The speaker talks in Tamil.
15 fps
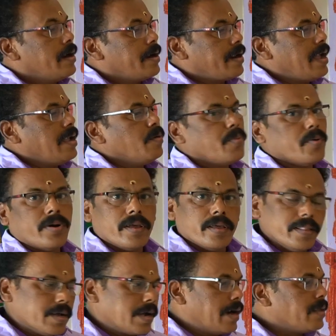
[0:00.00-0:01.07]
டிராயிங் போட்டு
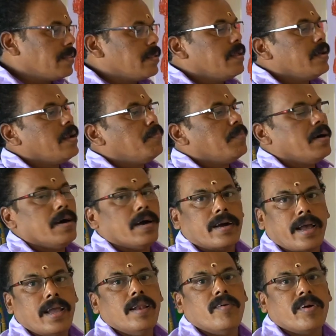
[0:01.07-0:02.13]
இதுக்கு அடுத்து தான் நம்ம
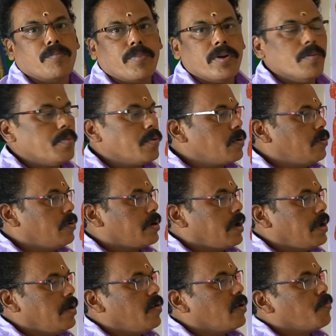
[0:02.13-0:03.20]
கையில் ஒர்க் பண்ண போகிறோம்
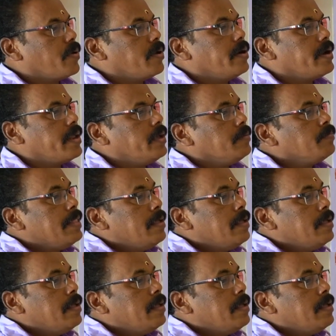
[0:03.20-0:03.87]
கையில் ஒர்க் பண்ணிவிட்டு